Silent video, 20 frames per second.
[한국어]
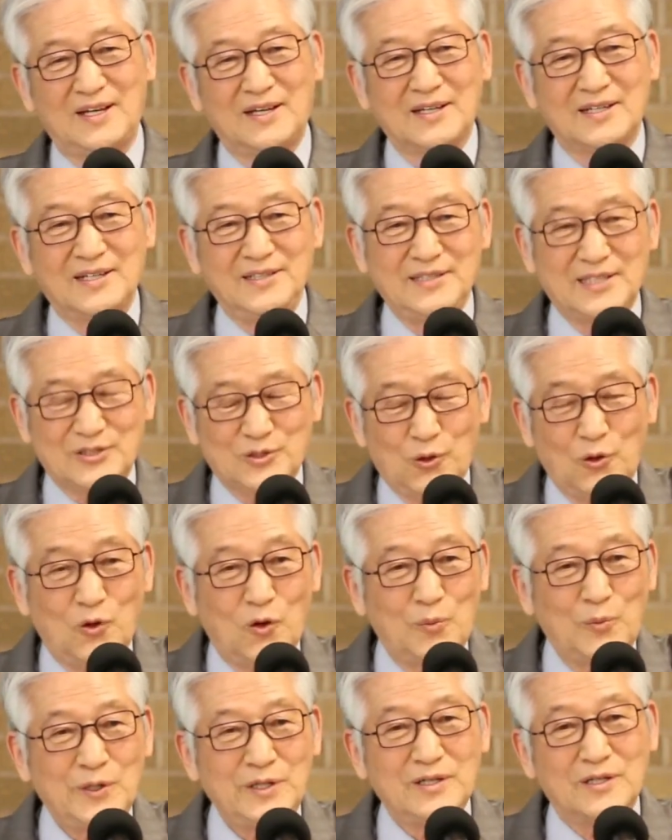그런데
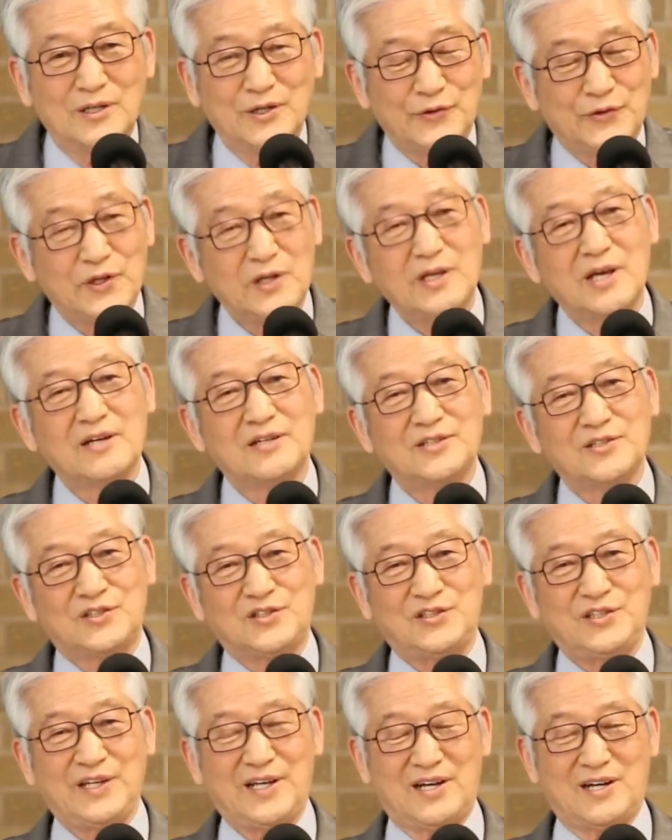솔로몬이 어떻게 그
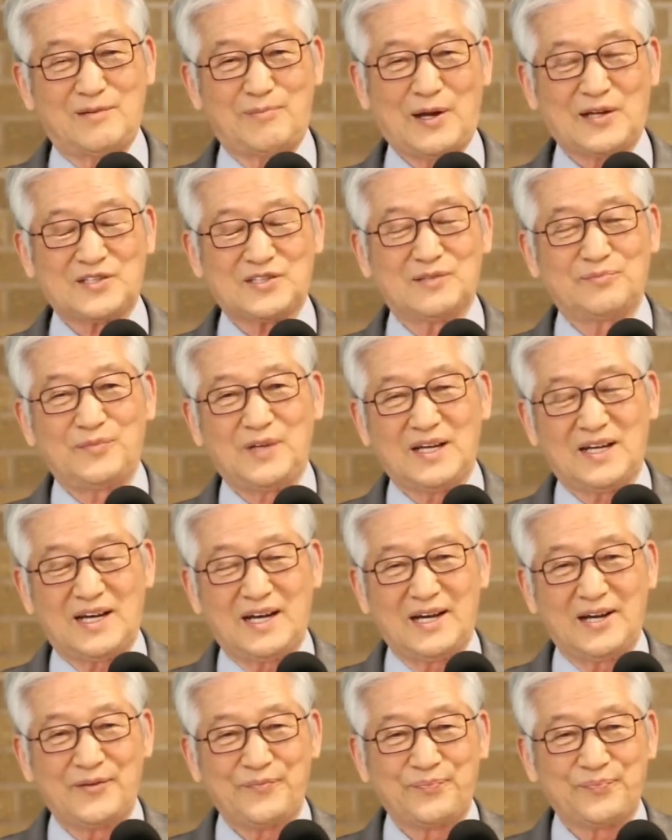지혜를
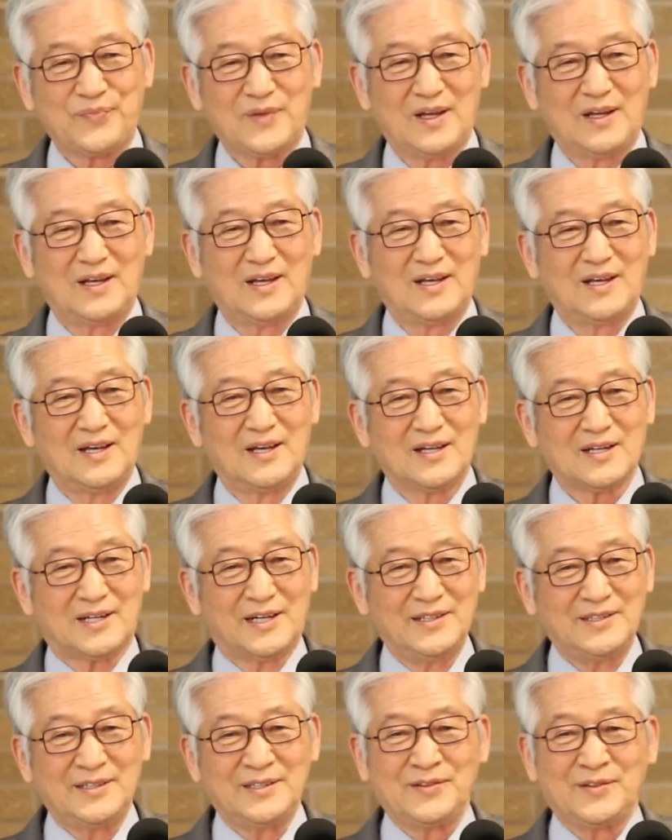받습니까?
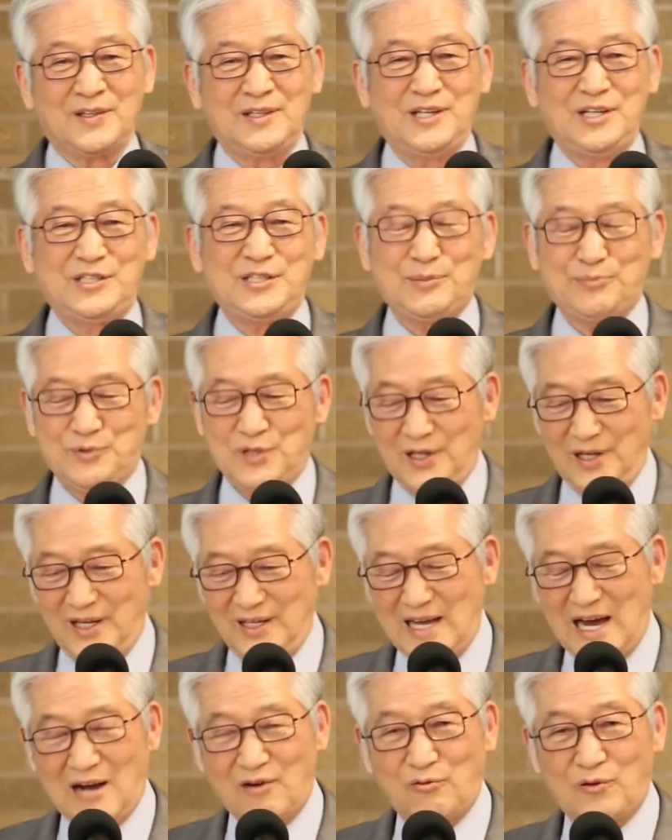그는
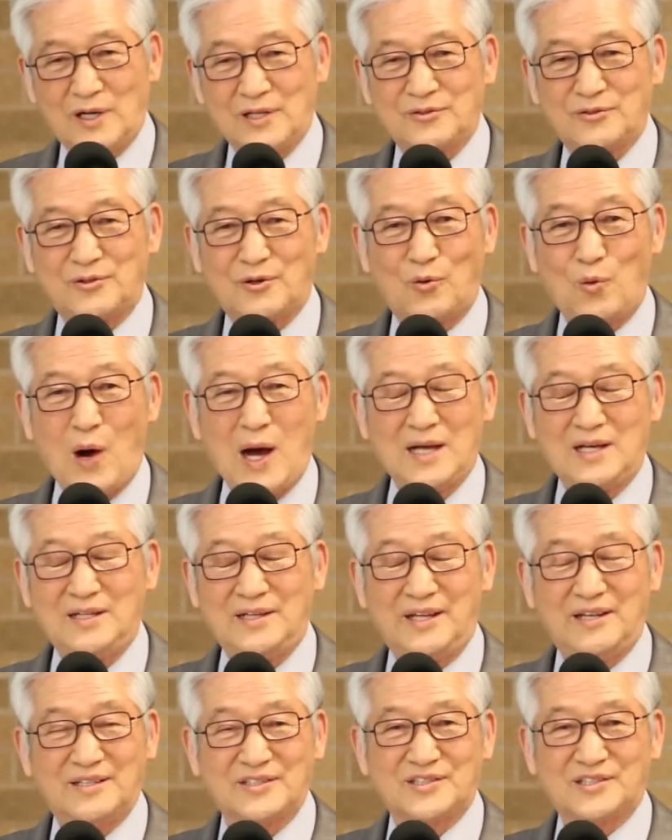20세의 약관으로 왕이
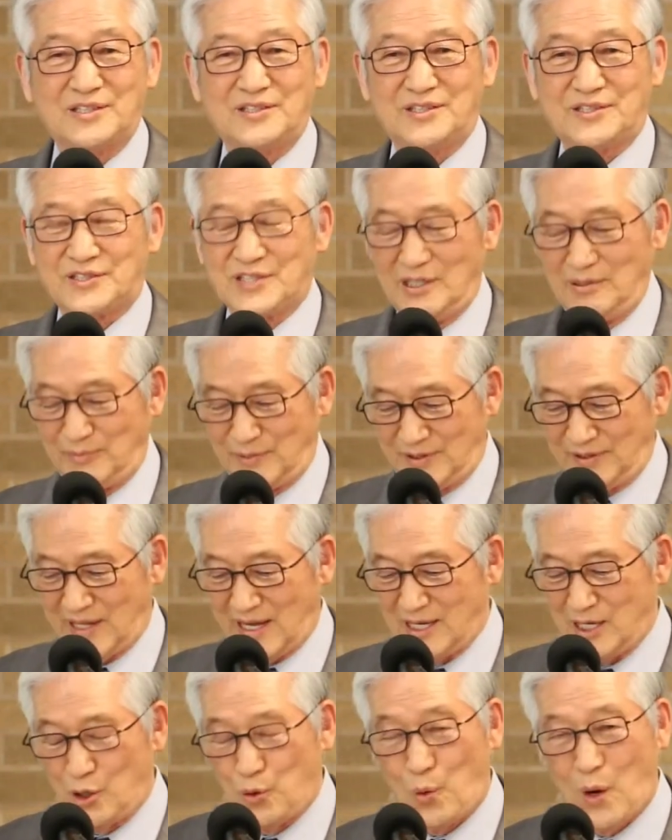되었어요. 젊은
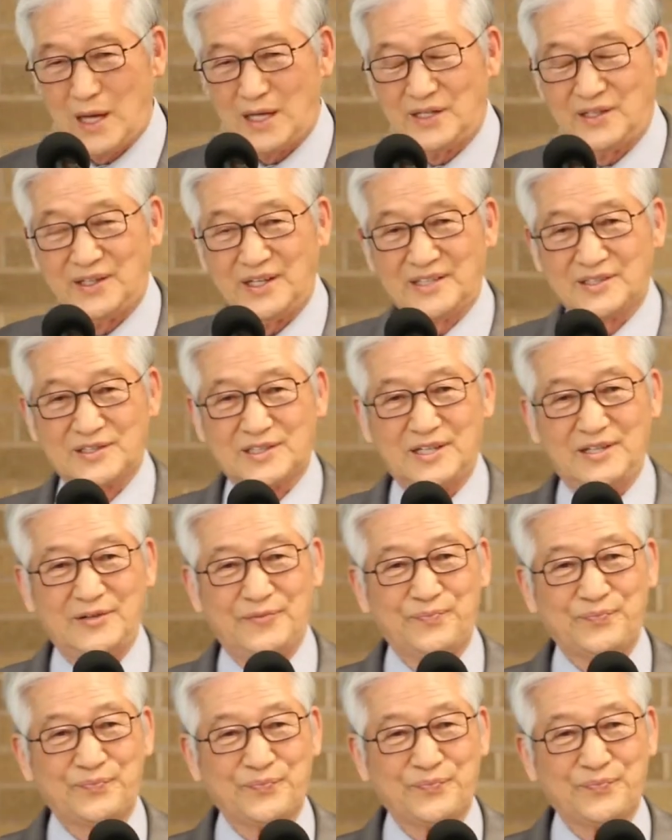나이에 왕이 되었어요.